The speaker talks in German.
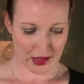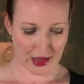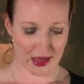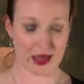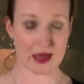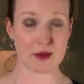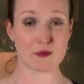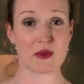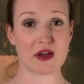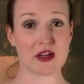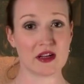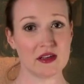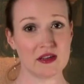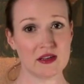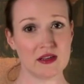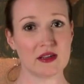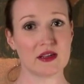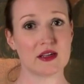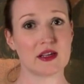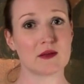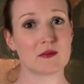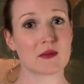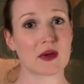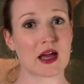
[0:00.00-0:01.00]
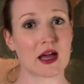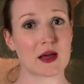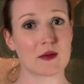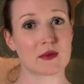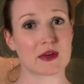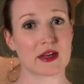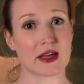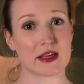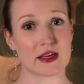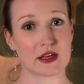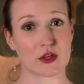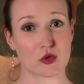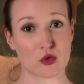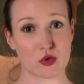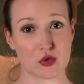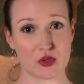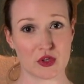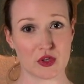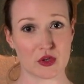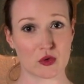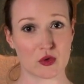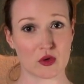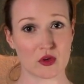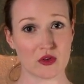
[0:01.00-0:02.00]
Einmal im Rahmen einer
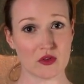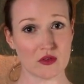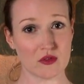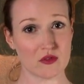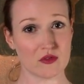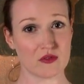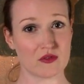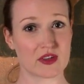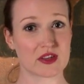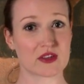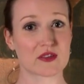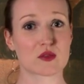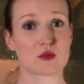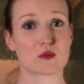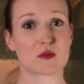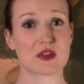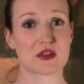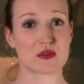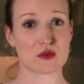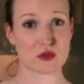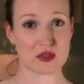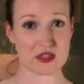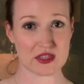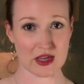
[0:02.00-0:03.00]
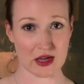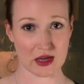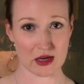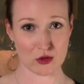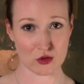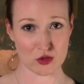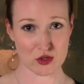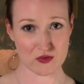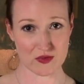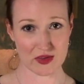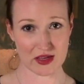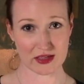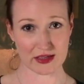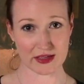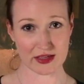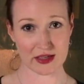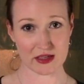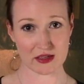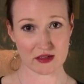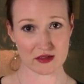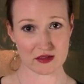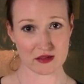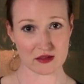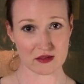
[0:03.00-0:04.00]
Kündigung, wenn es um die Sozialauswahl
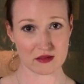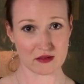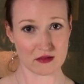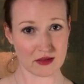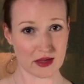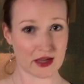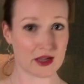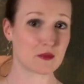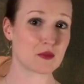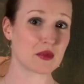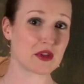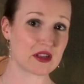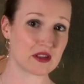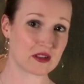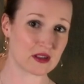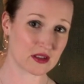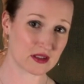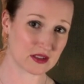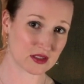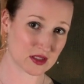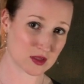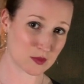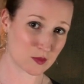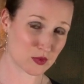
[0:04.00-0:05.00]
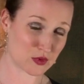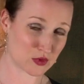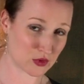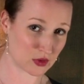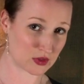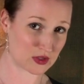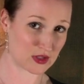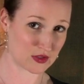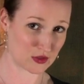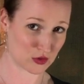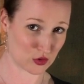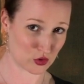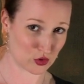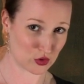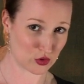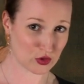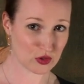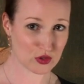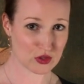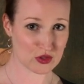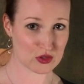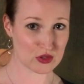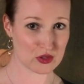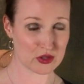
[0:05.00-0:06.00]
geht, ein Behinderter ist besonders
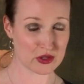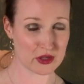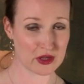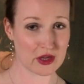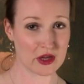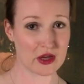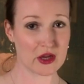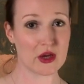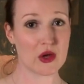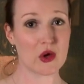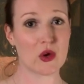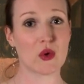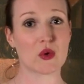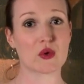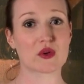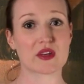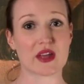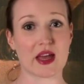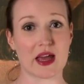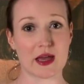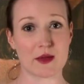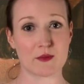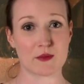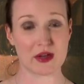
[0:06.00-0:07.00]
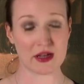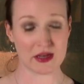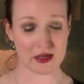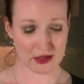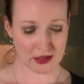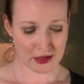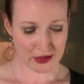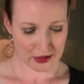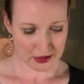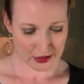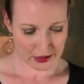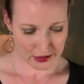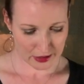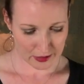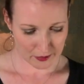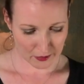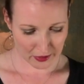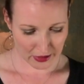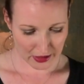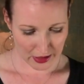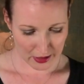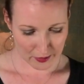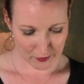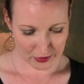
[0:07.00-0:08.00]
geschützt, und einmal im
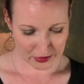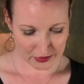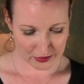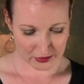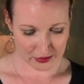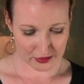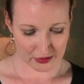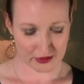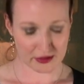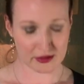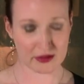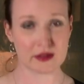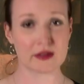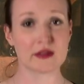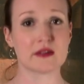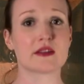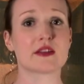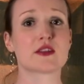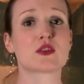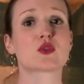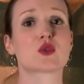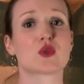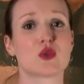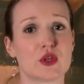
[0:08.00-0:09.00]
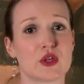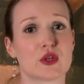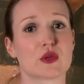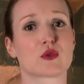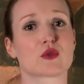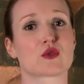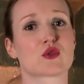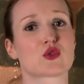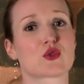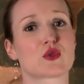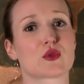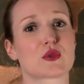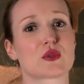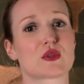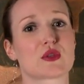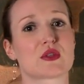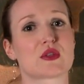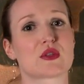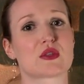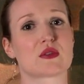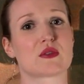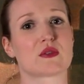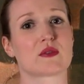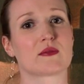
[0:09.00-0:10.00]
Rahmen äh, des
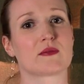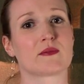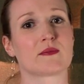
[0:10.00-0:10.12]
Kündigungsschutzes.